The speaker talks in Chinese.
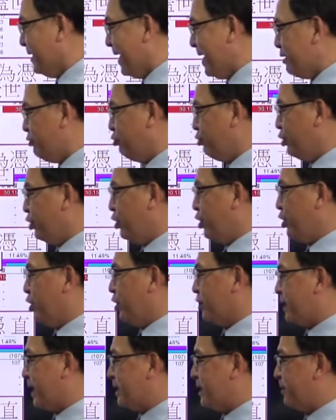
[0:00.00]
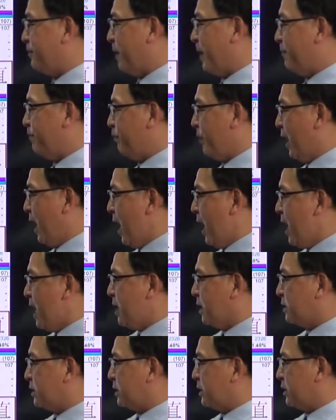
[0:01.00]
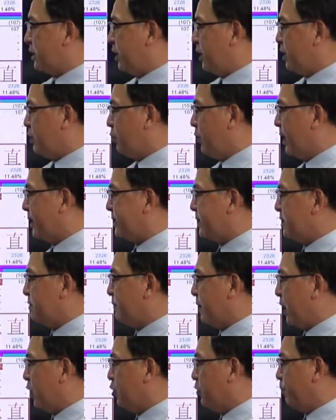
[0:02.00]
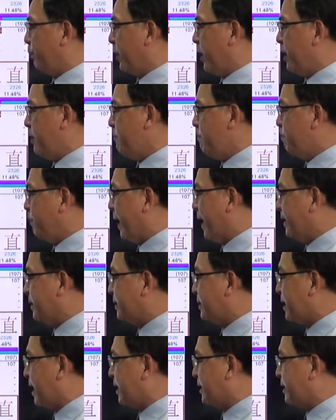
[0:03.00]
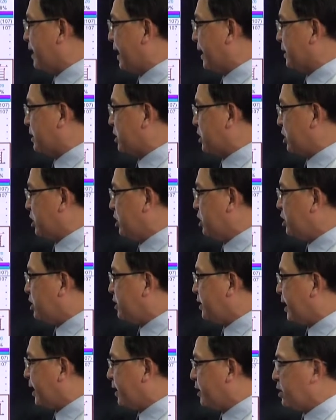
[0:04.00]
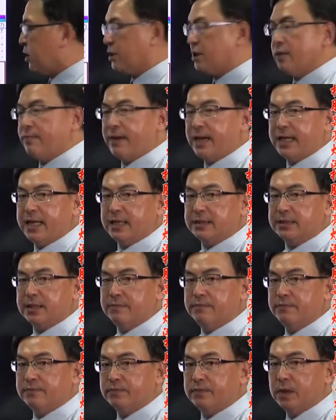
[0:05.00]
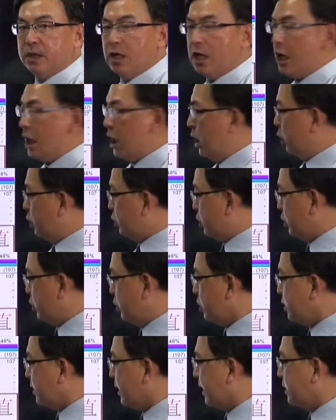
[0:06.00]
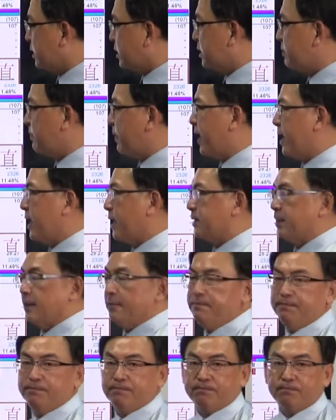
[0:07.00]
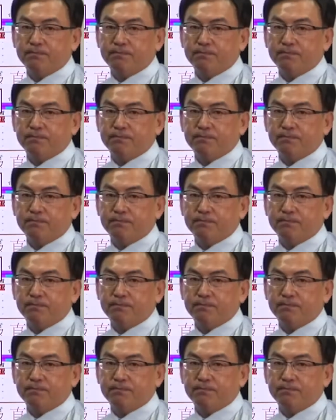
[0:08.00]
证据理由在这边，二十七块四毛五，平盘上下直接就是买两成，直接就是买两成，